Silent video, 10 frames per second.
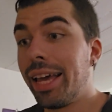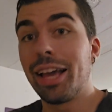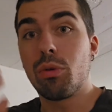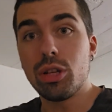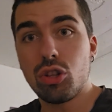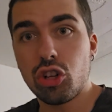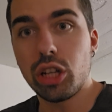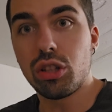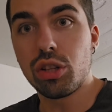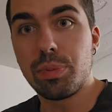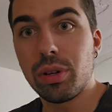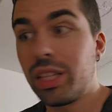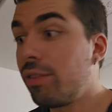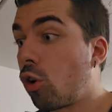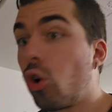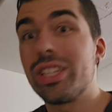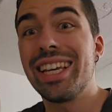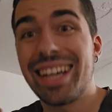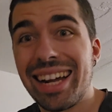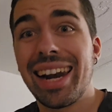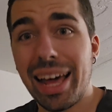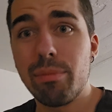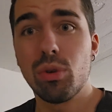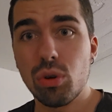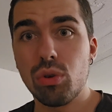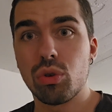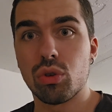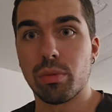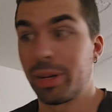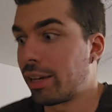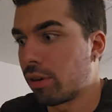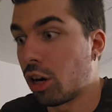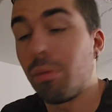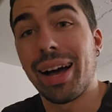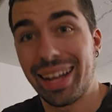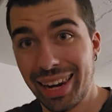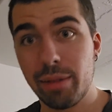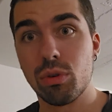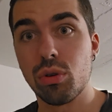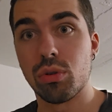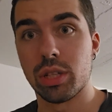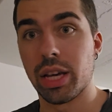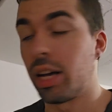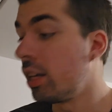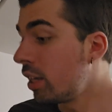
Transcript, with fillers: E questo centro sportivo così clamoroso, perché è una roba clamorosa,